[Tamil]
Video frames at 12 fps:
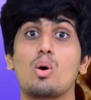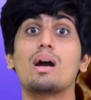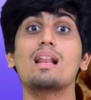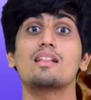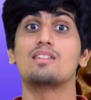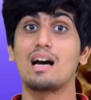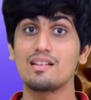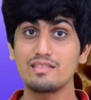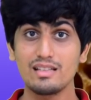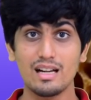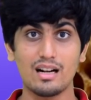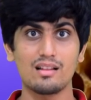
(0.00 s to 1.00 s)
தொகையில்
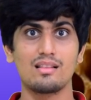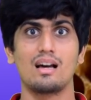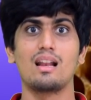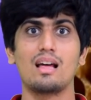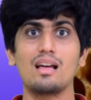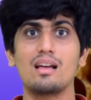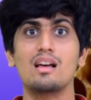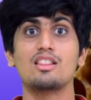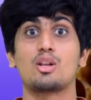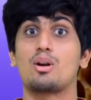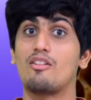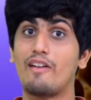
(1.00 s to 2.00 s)
ஜாஸ்தியாக இருக்கிறதுனால
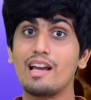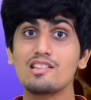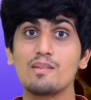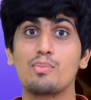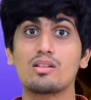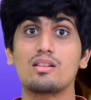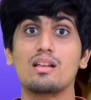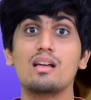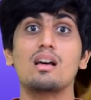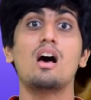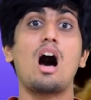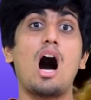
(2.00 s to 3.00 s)
தன்னோட வயசை பொறுத்து
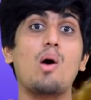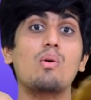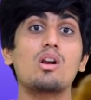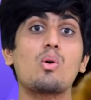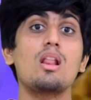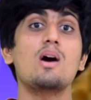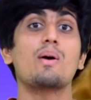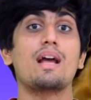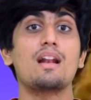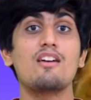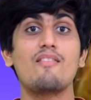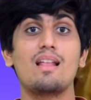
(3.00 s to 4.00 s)
அவங்களுக்குள்ளேயே
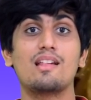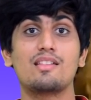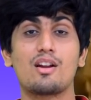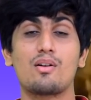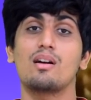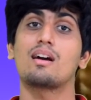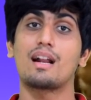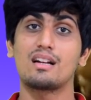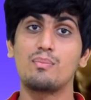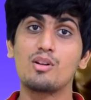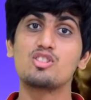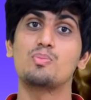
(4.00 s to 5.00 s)
அவங்க என்ன வேலை செய்கிறோன்னா
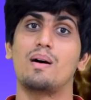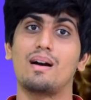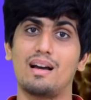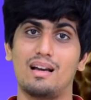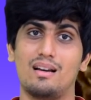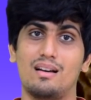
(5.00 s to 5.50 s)
கரெக்டாக பிரிச்சுப்பாங்க